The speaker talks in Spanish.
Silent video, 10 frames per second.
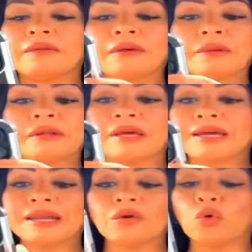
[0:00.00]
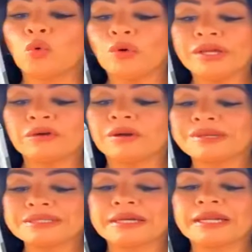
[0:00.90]
De verdad que lo único que
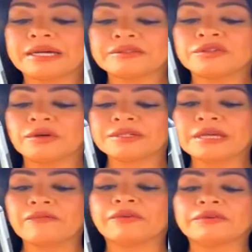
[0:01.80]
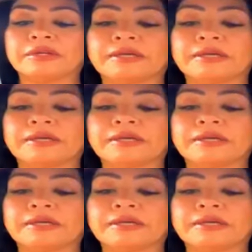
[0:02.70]
me sale la canción es I'm from